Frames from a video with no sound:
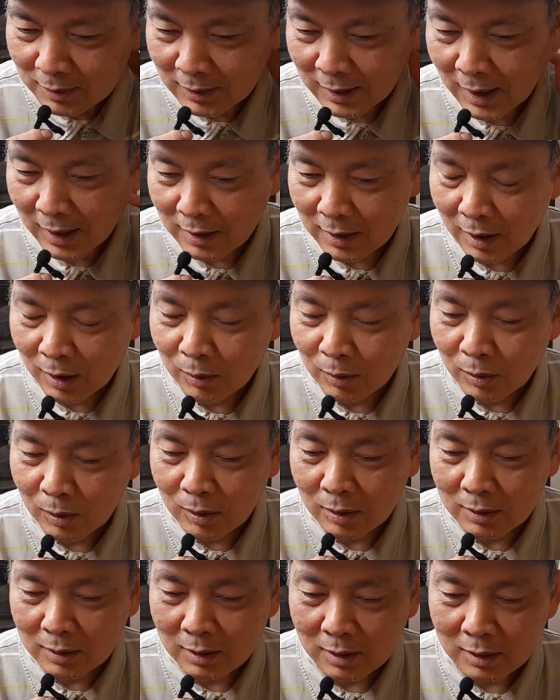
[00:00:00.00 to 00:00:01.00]
các kiểu
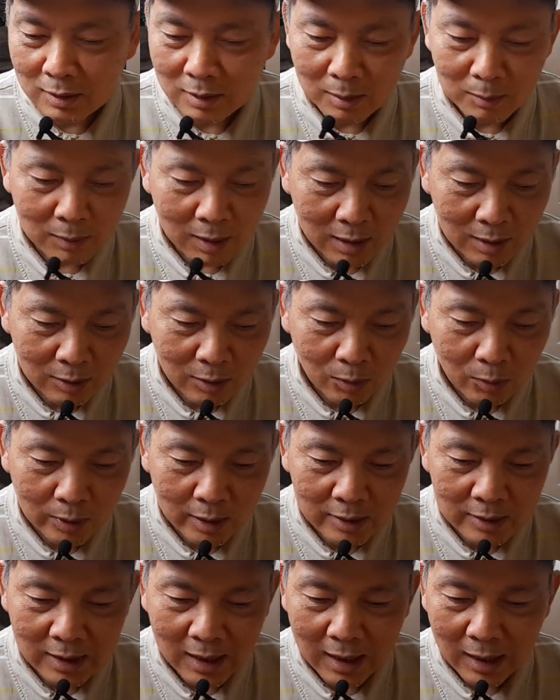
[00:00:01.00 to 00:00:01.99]
luôn nhưng mà chú
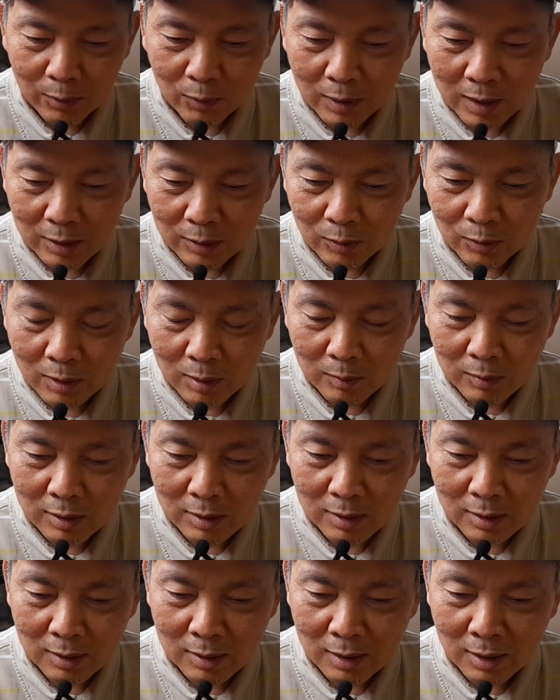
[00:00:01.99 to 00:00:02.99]
ở xa quá chú không
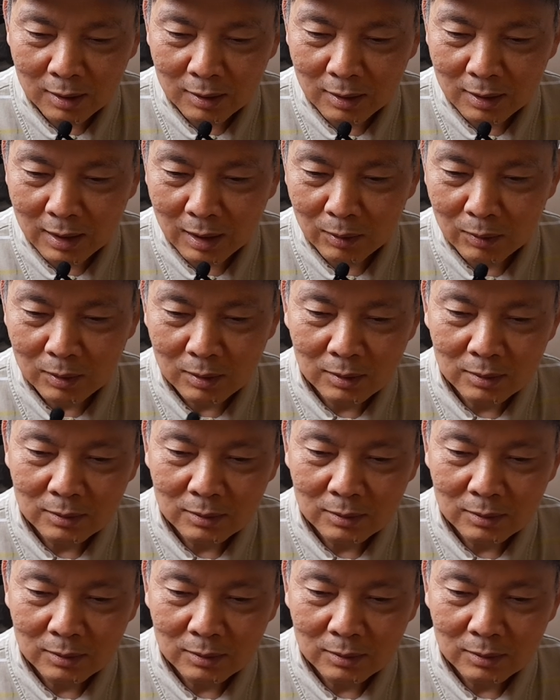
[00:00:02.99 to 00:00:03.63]
có lên đó đâu